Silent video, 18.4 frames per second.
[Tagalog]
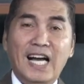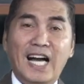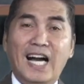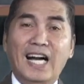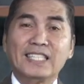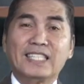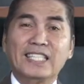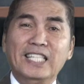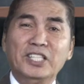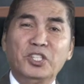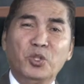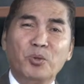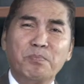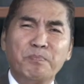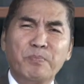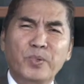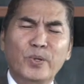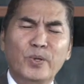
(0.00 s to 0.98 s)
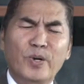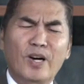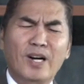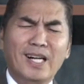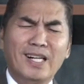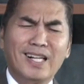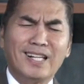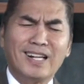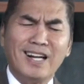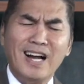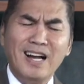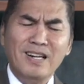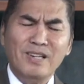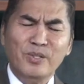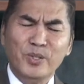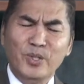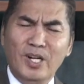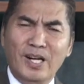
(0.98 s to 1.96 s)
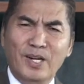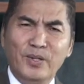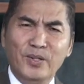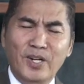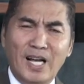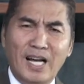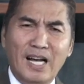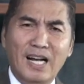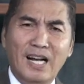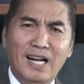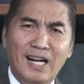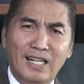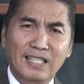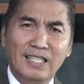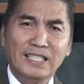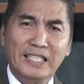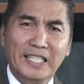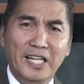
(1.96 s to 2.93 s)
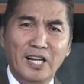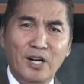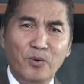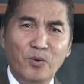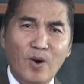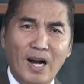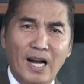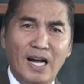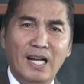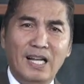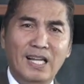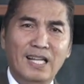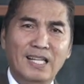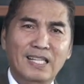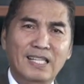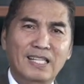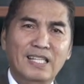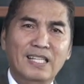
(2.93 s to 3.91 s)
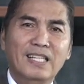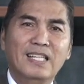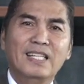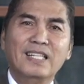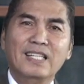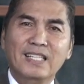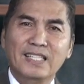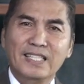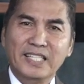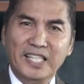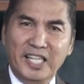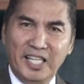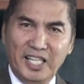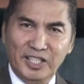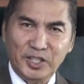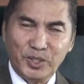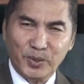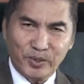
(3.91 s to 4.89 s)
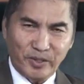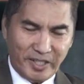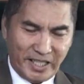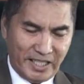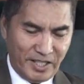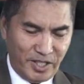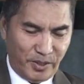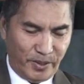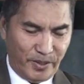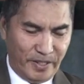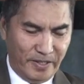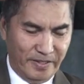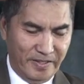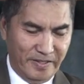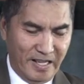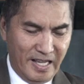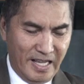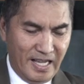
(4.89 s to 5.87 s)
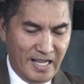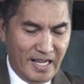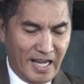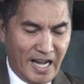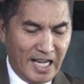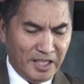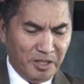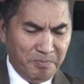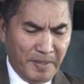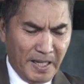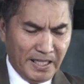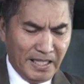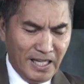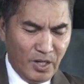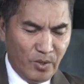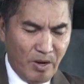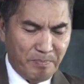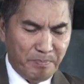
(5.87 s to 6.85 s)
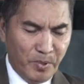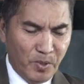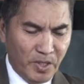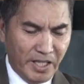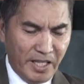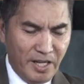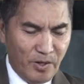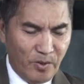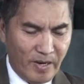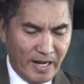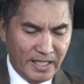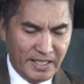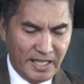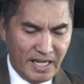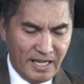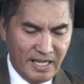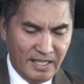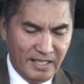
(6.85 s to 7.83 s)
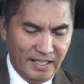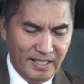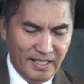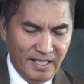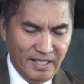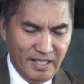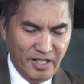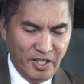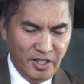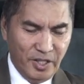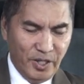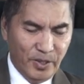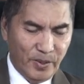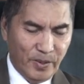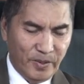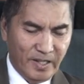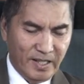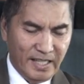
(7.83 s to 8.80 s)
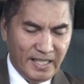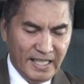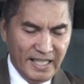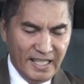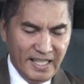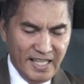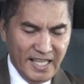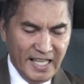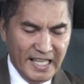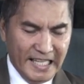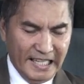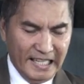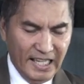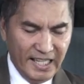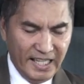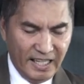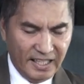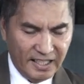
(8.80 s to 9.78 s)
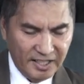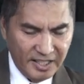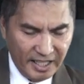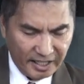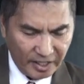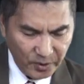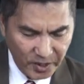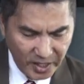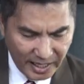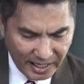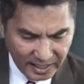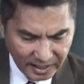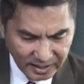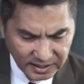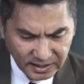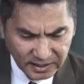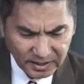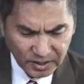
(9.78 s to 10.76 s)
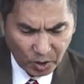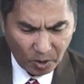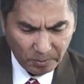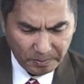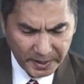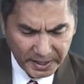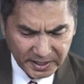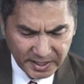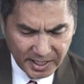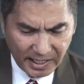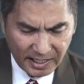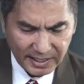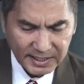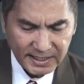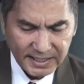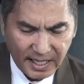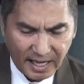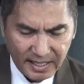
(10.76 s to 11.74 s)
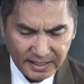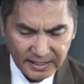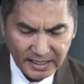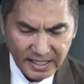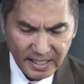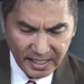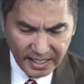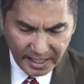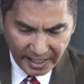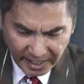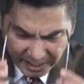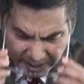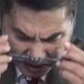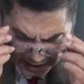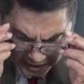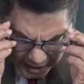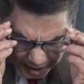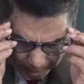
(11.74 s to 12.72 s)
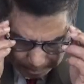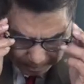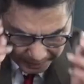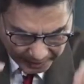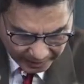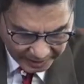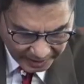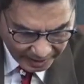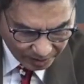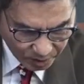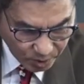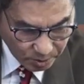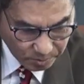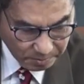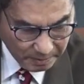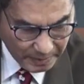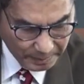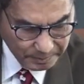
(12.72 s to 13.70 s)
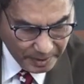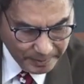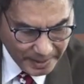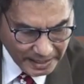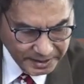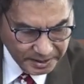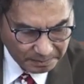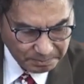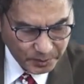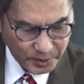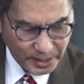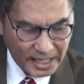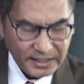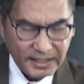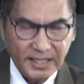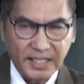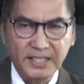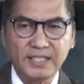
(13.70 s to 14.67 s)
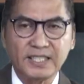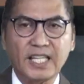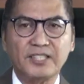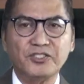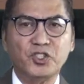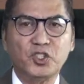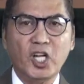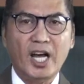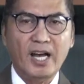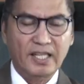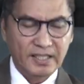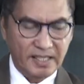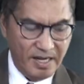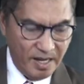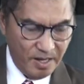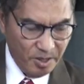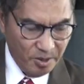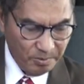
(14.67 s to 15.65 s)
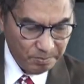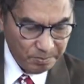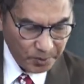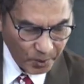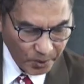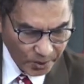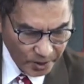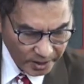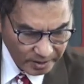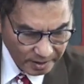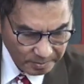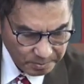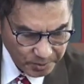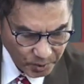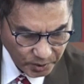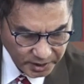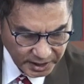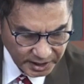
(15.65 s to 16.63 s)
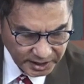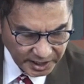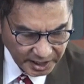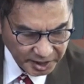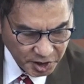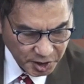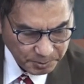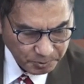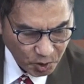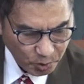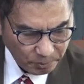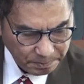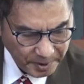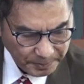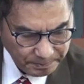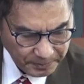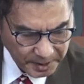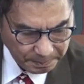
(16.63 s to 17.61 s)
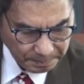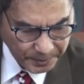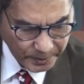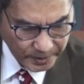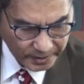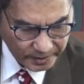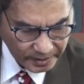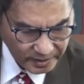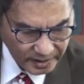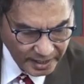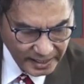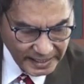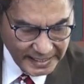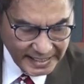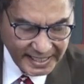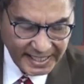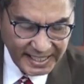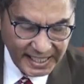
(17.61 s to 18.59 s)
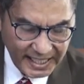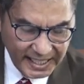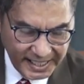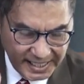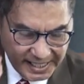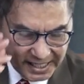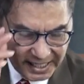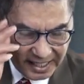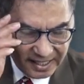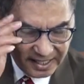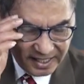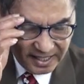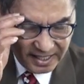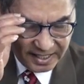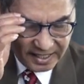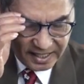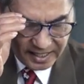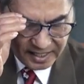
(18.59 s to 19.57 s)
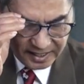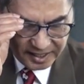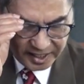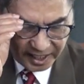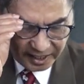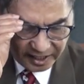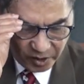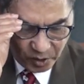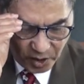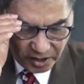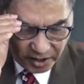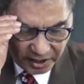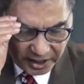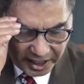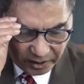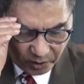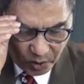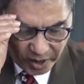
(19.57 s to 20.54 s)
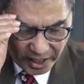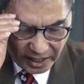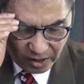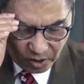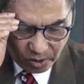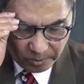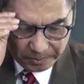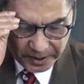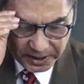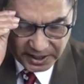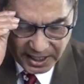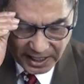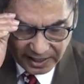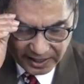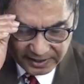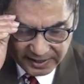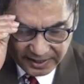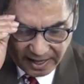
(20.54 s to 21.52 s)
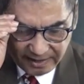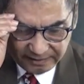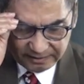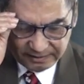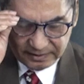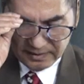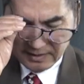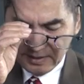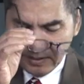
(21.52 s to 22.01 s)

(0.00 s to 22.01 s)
At ito po ang kauna-unahang ginawa ni Kristo. At pangalawa pong ginawa niya yung healing the royal official son in Capernaum. Mababasa po natin sa John 4:46 to 54. Healing the, the royal official son.